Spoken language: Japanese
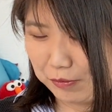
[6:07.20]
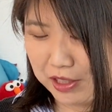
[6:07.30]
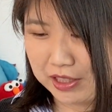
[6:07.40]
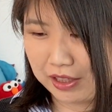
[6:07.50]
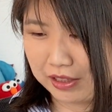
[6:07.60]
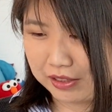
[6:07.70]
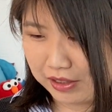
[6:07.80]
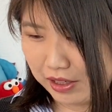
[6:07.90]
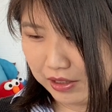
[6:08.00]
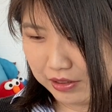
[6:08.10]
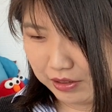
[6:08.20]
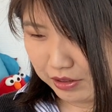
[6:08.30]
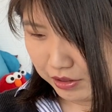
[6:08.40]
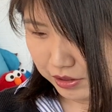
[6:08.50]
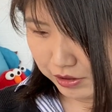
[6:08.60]
B さんですね
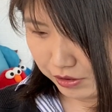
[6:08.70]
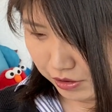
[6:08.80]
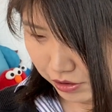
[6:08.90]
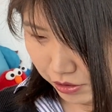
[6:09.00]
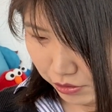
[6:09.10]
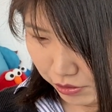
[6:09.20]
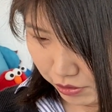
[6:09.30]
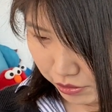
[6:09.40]
切れてなかっ